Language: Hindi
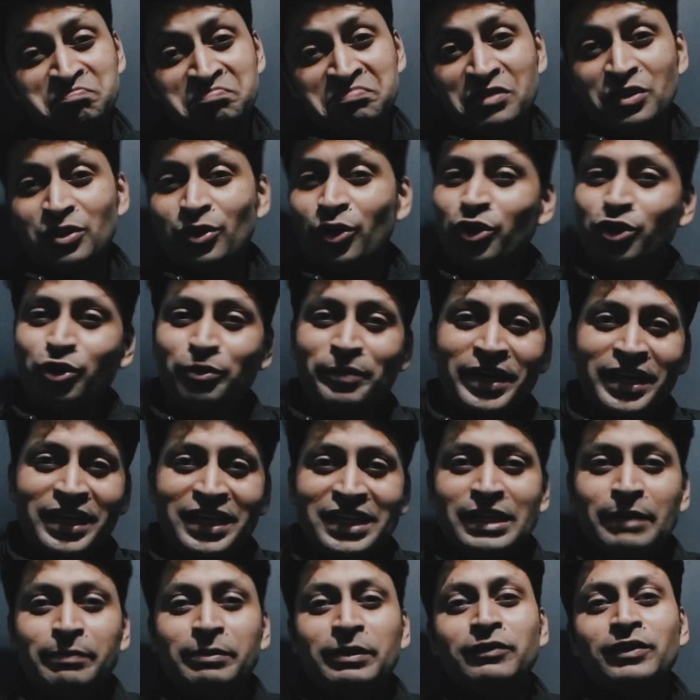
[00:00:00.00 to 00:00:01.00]
तो
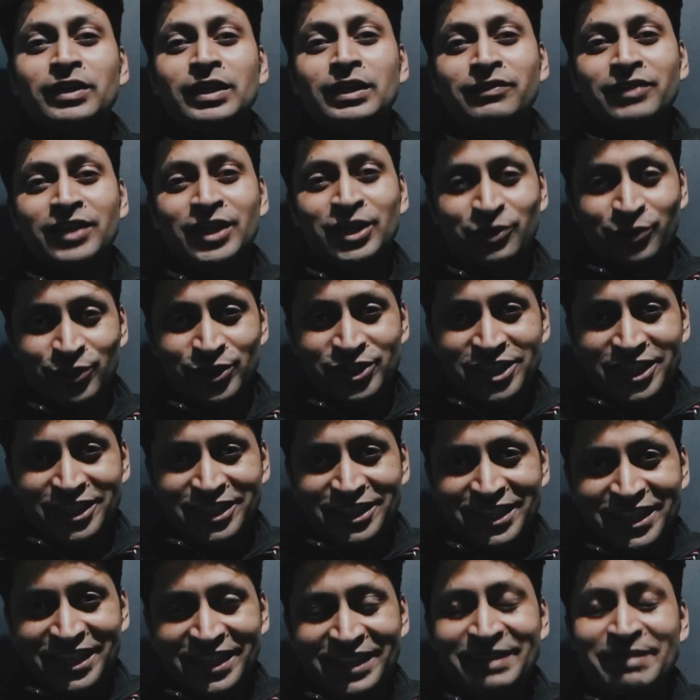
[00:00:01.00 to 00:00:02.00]
ऑटोमेटिकली आपकी बल्ले बल्ले हो ही
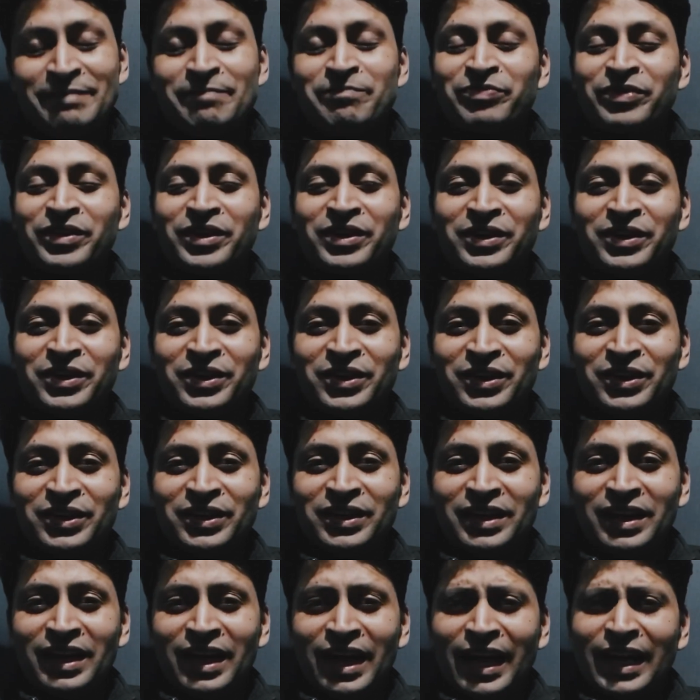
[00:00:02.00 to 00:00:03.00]
जाती है
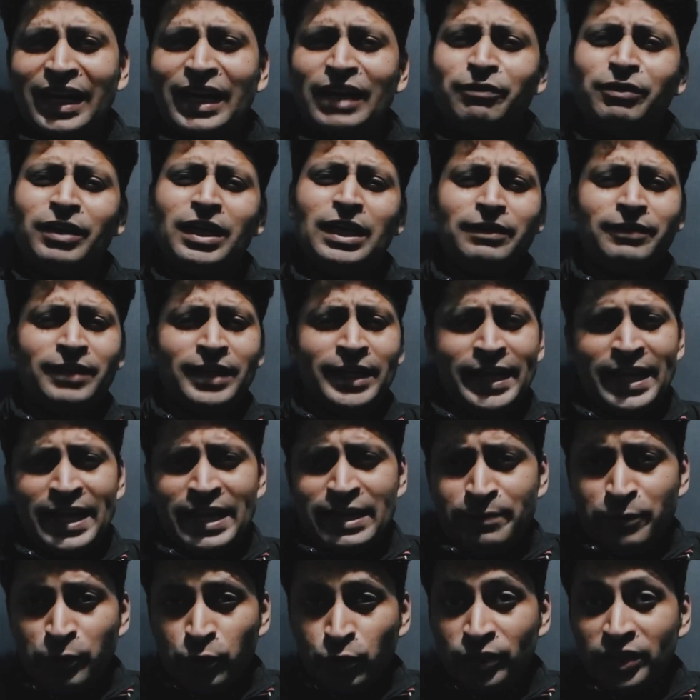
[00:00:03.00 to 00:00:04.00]
अगर बल्ले बल्ले
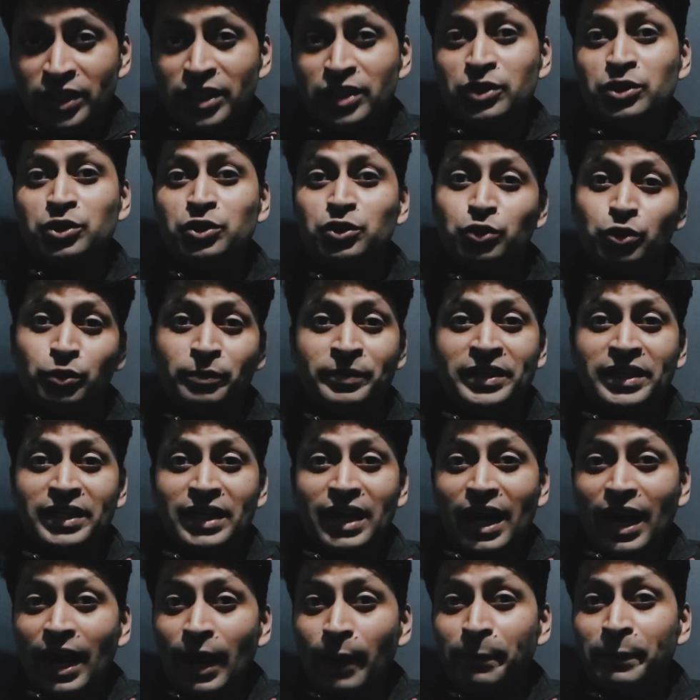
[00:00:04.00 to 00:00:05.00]
नहीं भी होती है तो भी
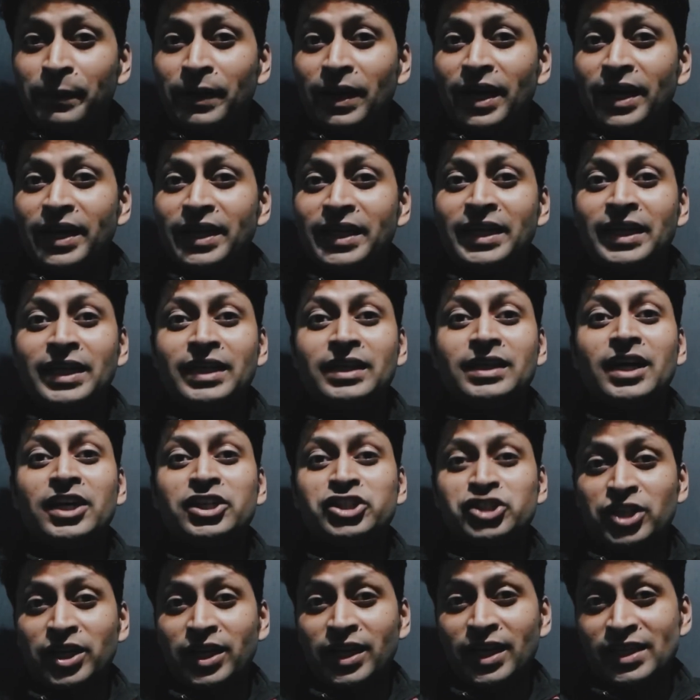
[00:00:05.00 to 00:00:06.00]
आपका एक
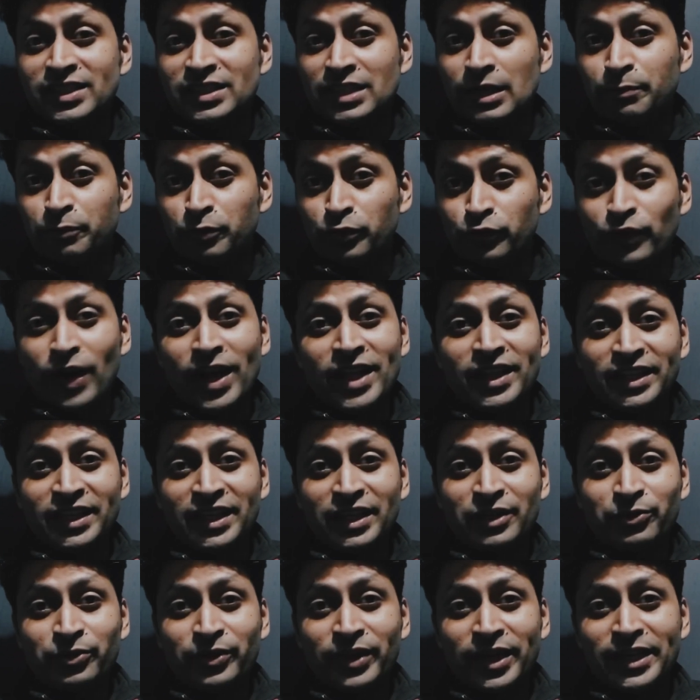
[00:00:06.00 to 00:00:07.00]
अच्छा खासा प्रोफाइल
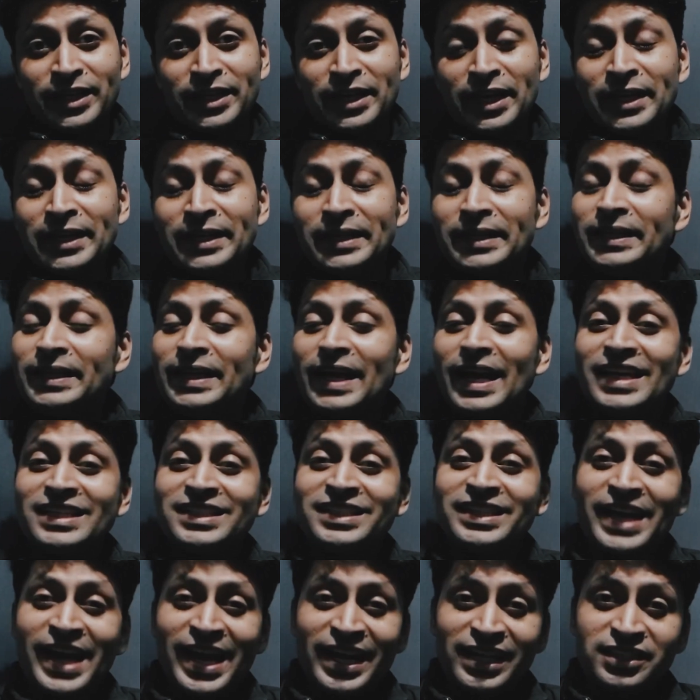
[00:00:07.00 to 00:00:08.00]
तैयार हो रहा है यानी कि एज
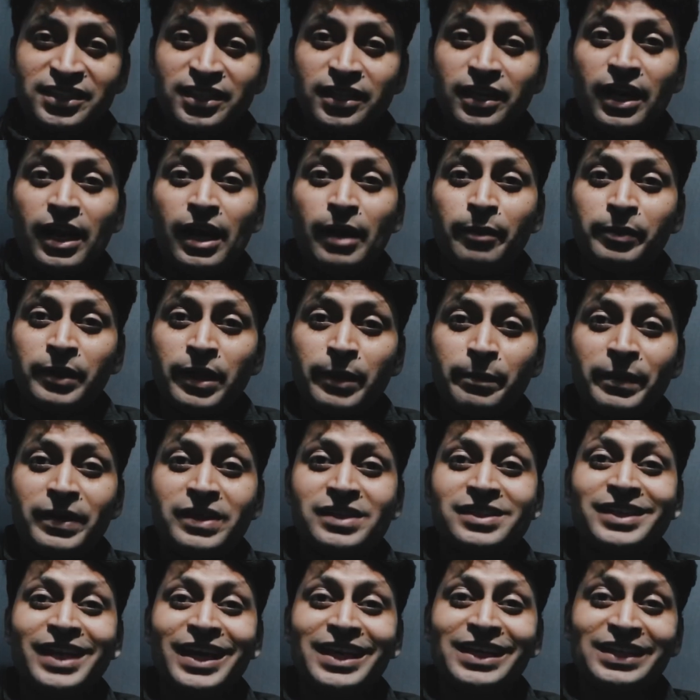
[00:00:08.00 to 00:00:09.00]
एन एक्टर आपके
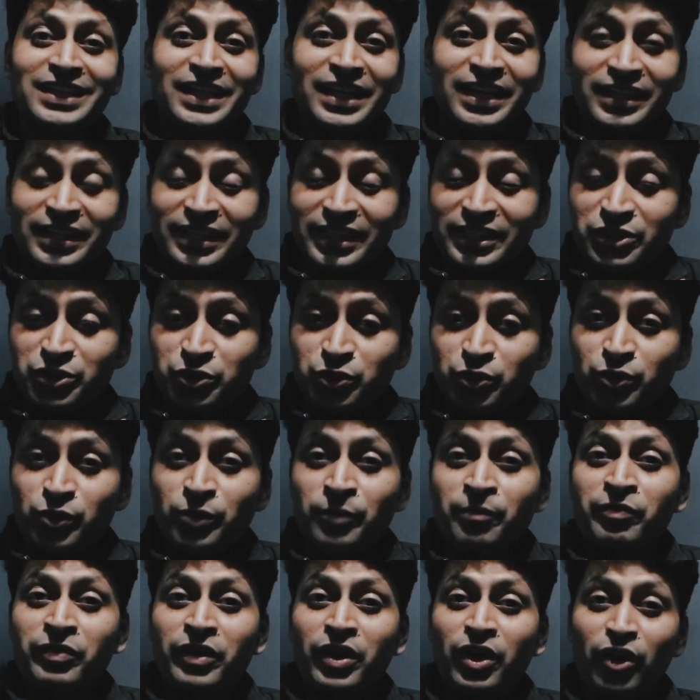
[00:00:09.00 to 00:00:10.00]
पास कई तरह के जो
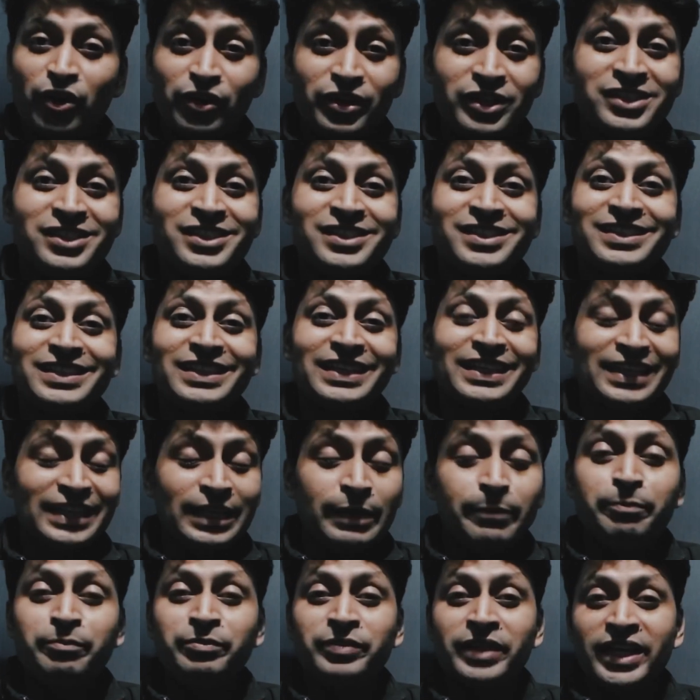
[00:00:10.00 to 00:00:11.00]
ऑडिशंस की
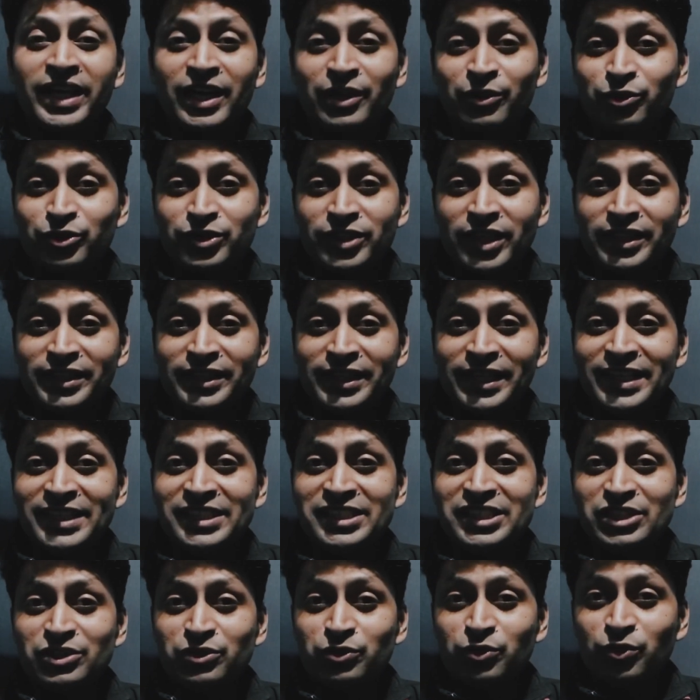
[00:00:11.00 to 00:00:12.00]
क्लिप तैयार हो जाती हैं
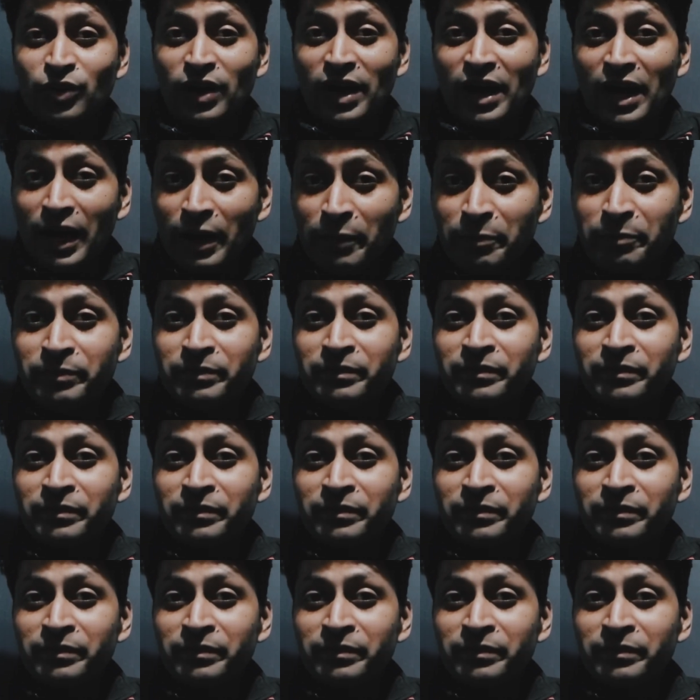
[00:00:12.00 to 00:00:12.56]
जिसको आप